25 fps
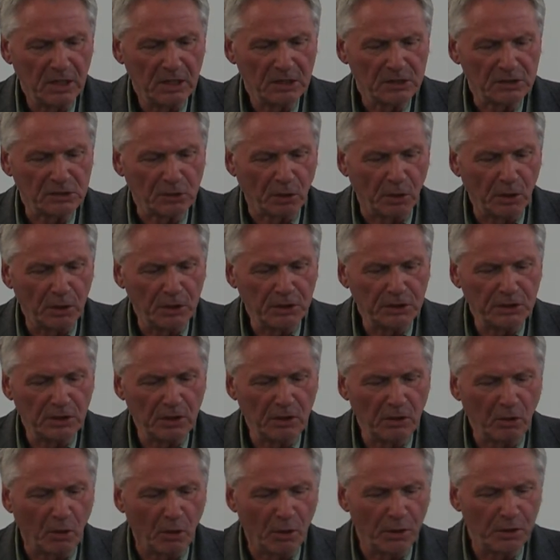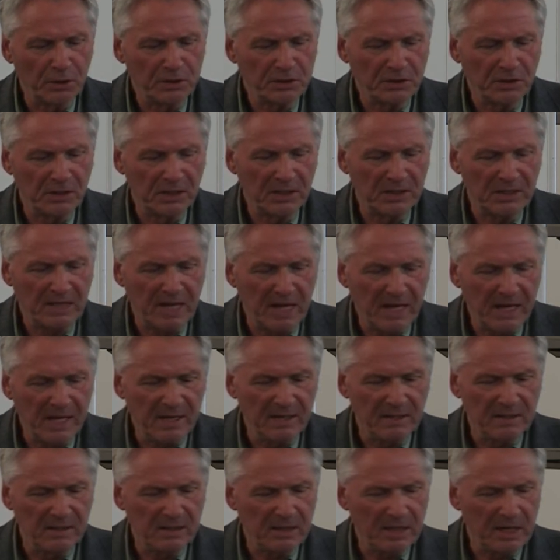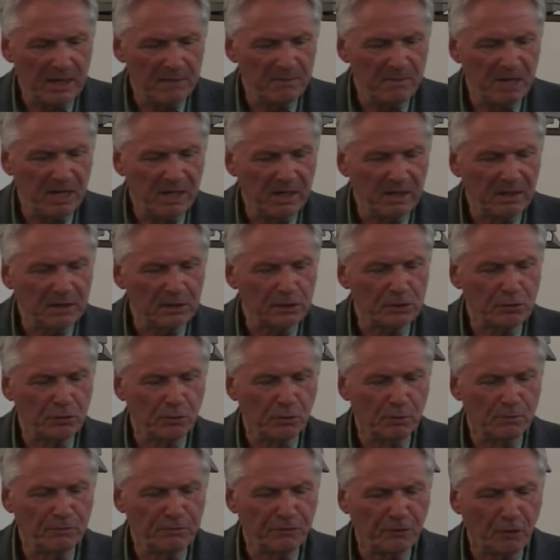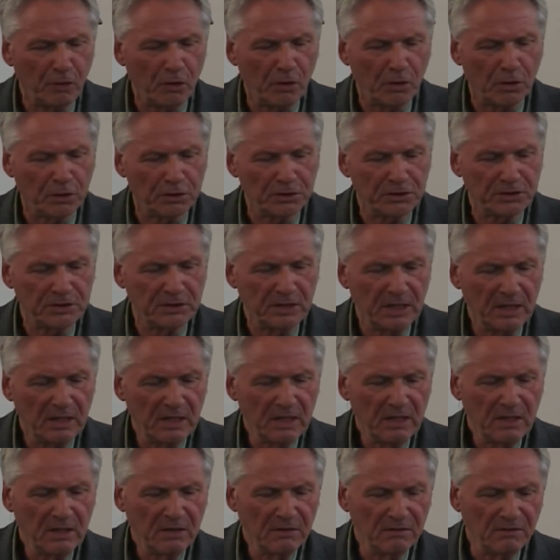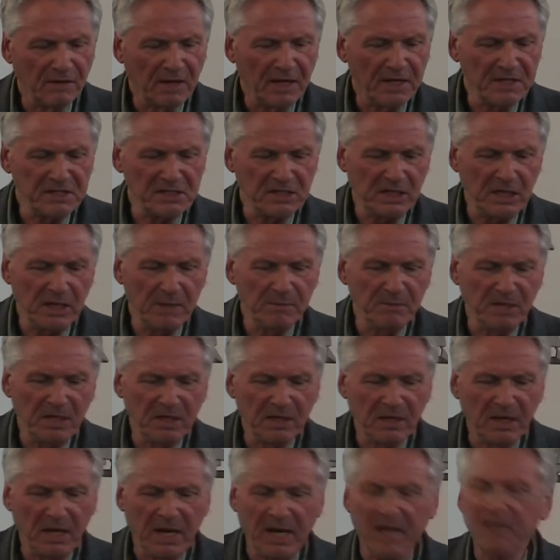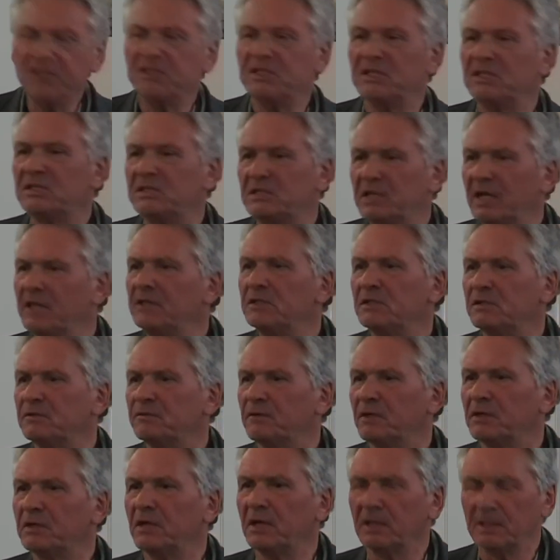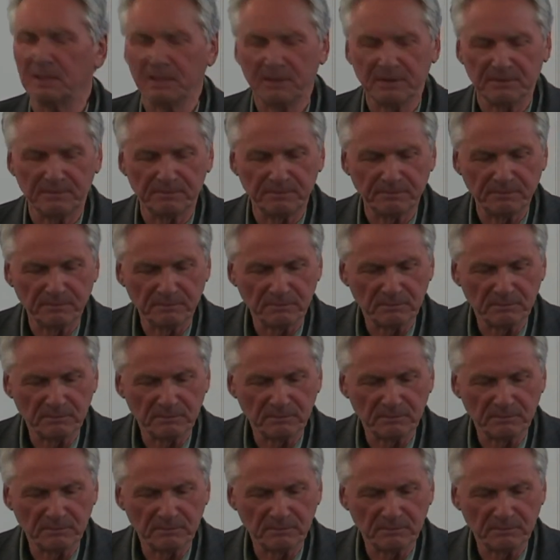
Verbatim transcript: Solche Leute gehen im Irrtum fort, weil sie ihm ihre Existenz verdanken.